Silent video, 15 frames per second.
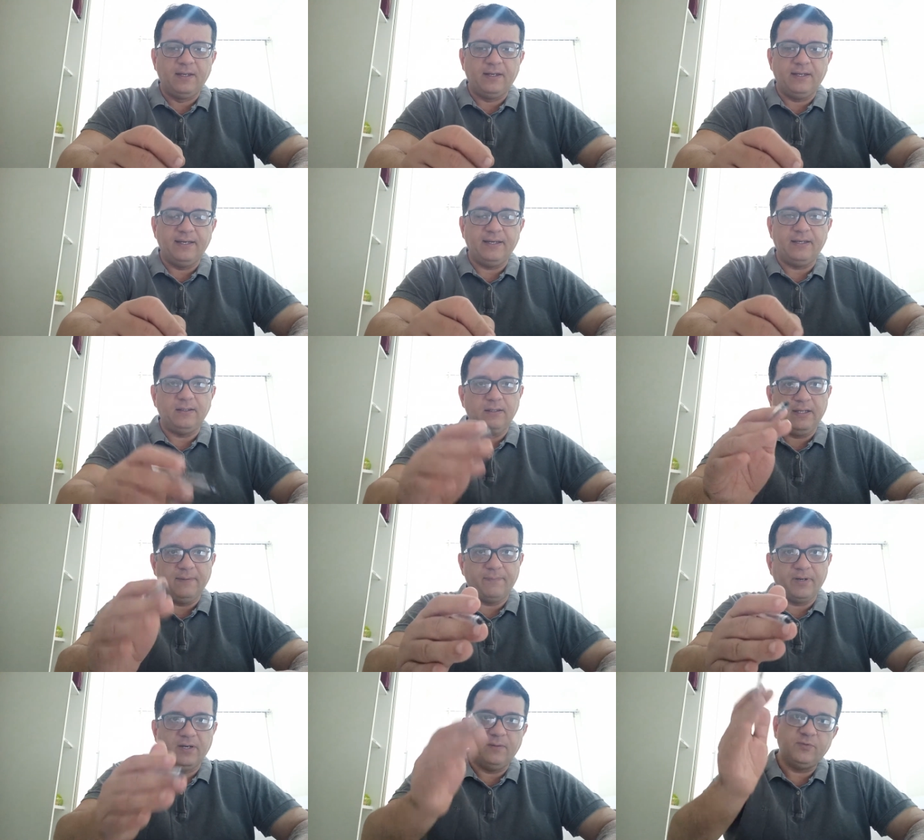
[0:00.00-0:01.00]
Né?
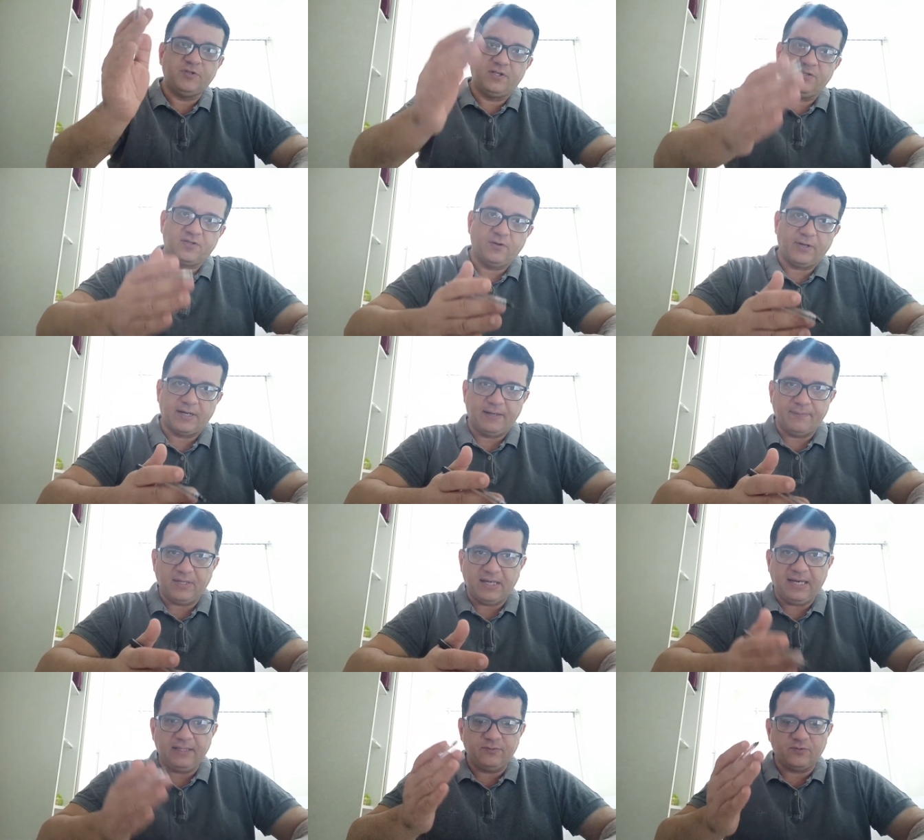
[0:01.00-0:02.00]
Lembramos que são
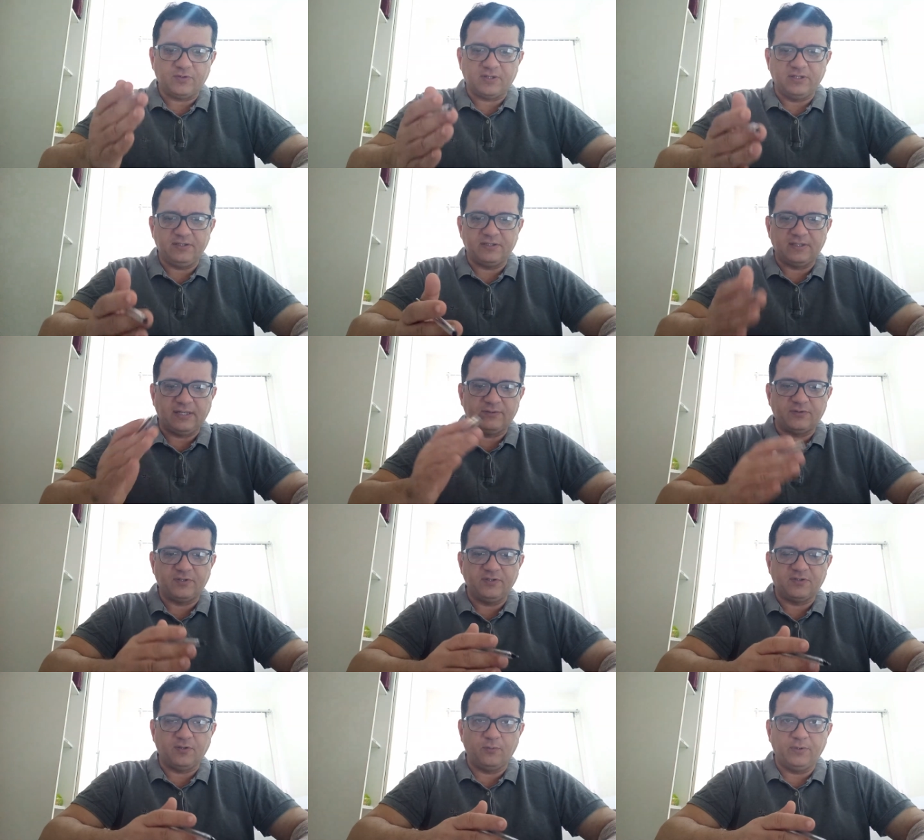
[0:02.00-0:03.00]
encaminhados os candidatos que
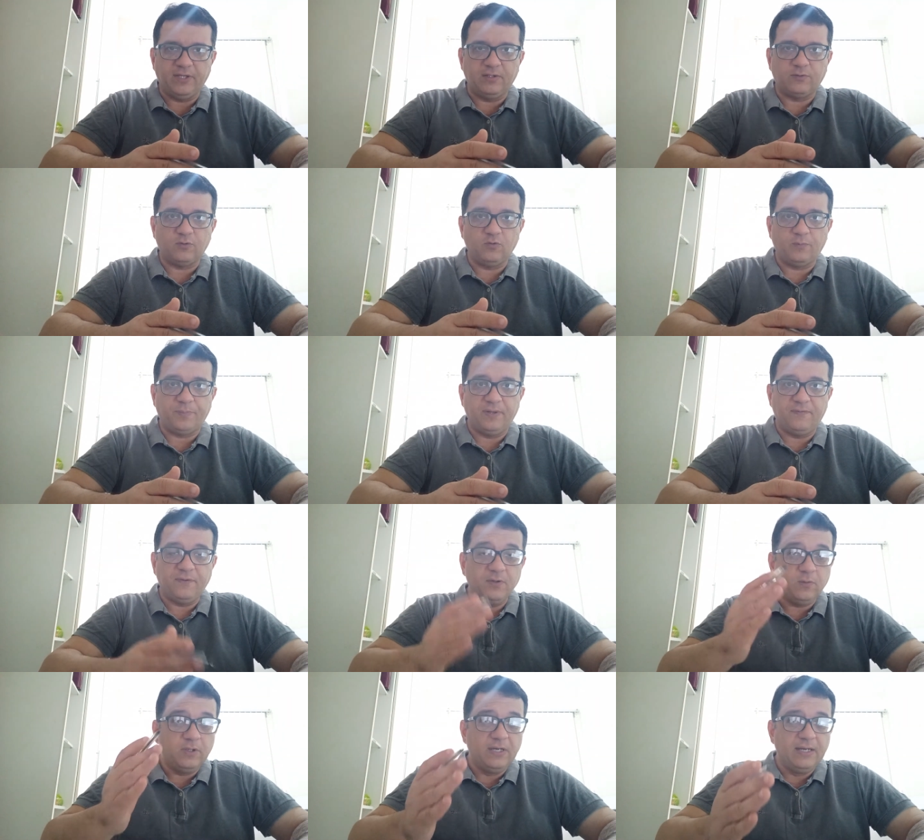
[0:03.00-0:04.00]
estão dentro do
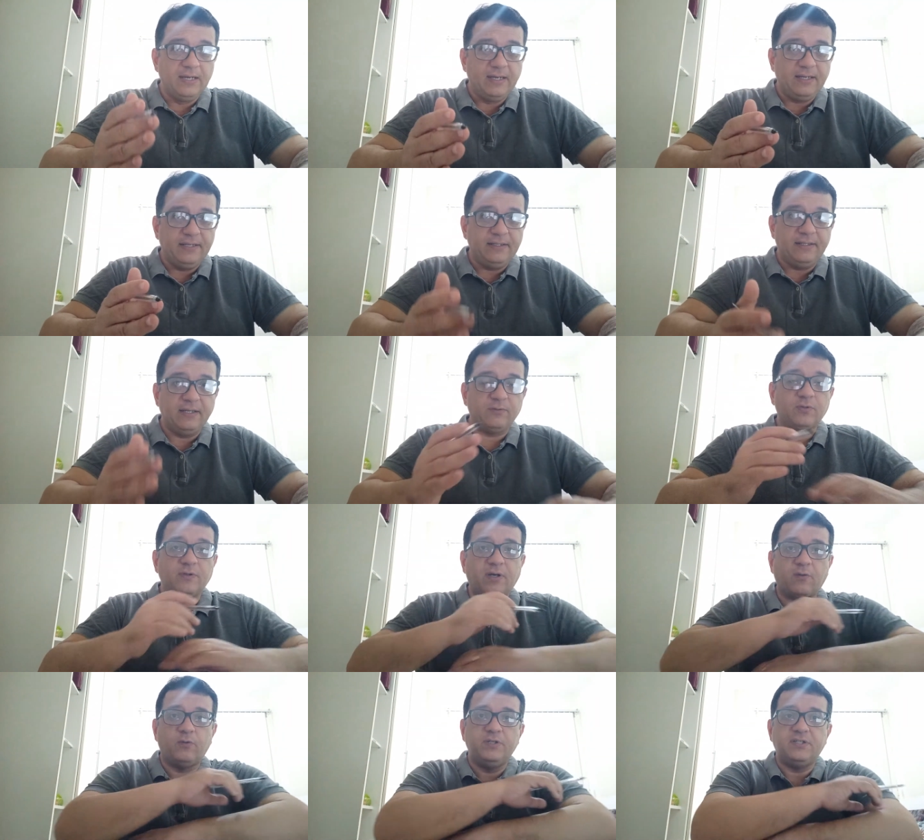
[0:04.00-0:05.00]
perfil e dentro
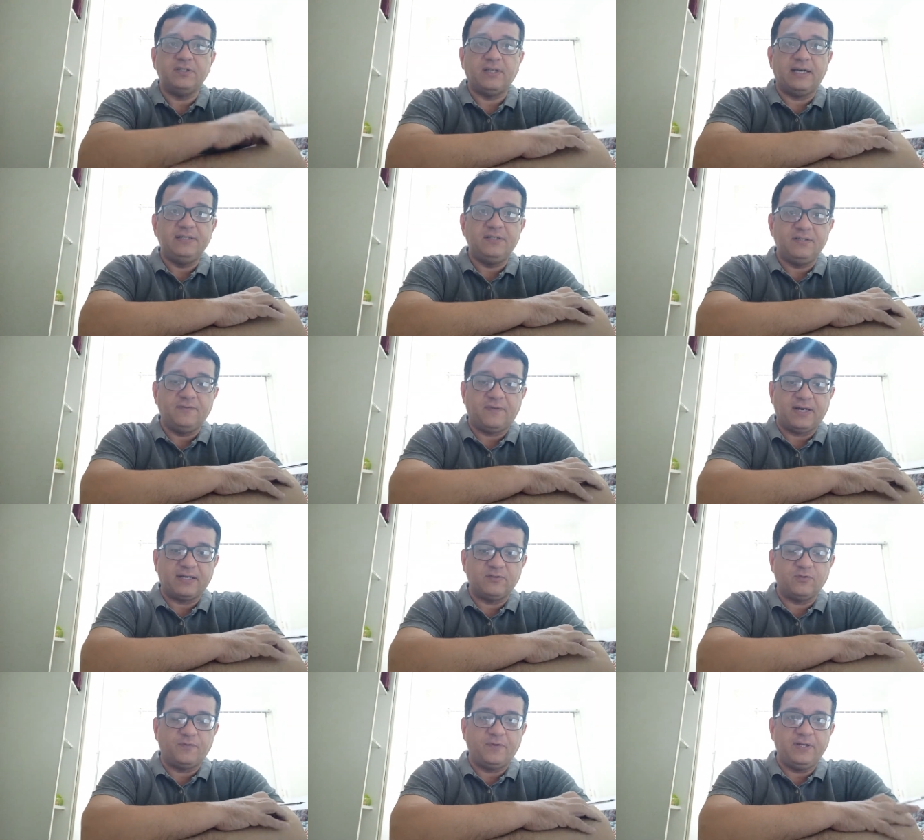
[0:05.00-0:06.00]
da quantidade de
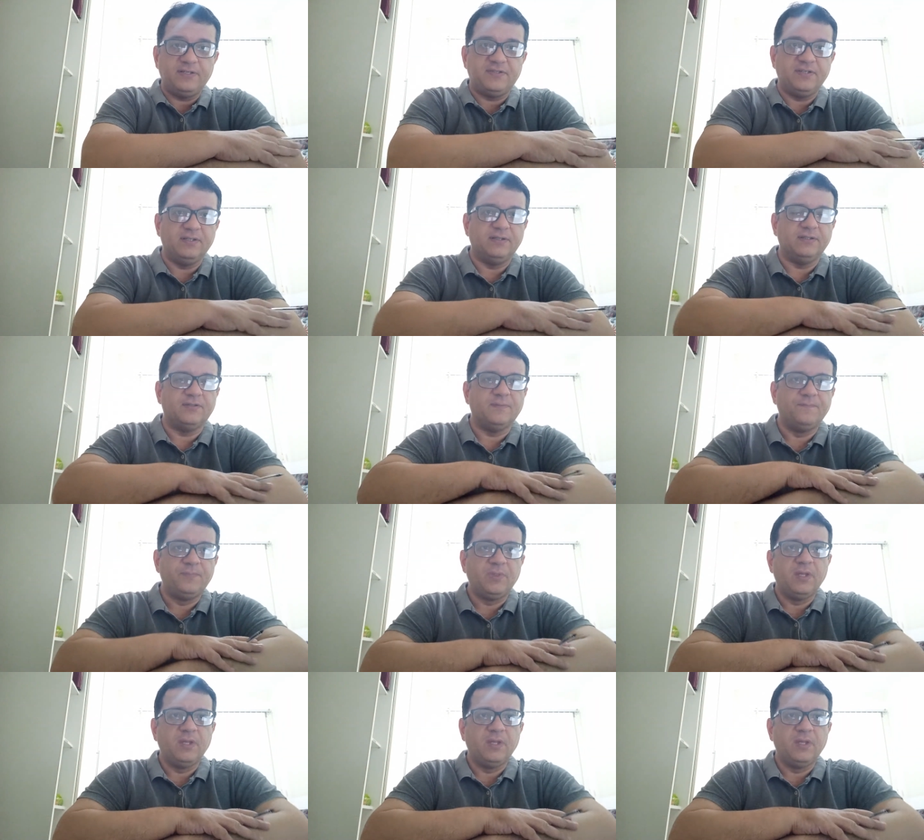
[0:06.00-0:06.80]
vagas oferecidas.